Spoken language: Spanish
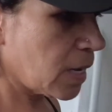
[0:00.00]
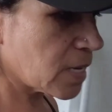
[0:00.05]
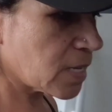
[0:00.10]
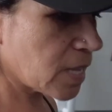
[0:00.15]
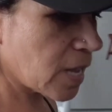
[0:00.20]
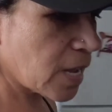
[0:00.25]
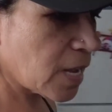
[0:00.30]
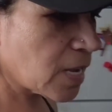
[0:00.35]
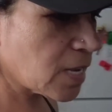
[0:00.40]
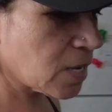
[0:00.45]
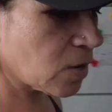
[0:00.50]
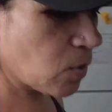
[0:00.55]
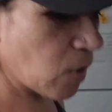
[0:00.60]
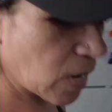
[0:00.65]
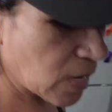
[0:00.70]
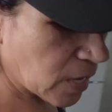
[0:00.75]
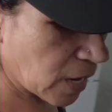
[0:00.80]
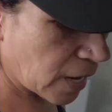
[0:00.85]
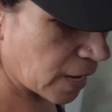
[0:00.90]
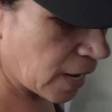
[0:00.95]
Este, hice
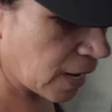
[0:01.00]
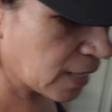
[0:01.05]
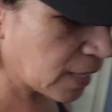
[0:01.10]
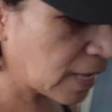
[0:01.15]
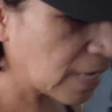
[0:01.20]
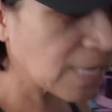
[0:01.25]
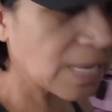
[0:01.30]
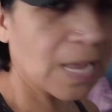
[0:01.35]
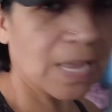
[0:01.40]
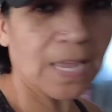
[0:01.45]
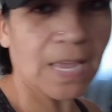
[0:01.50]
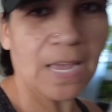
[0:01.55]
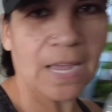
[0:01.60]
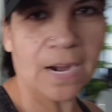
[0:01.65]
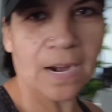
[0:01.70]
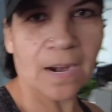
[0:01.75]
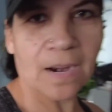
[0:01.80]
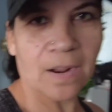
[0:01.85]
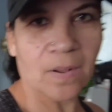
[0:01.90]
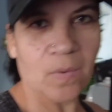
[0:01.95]
unas galletas
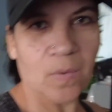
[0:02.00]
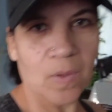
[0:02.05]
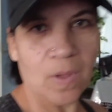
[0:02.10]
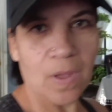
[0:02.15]
ayer,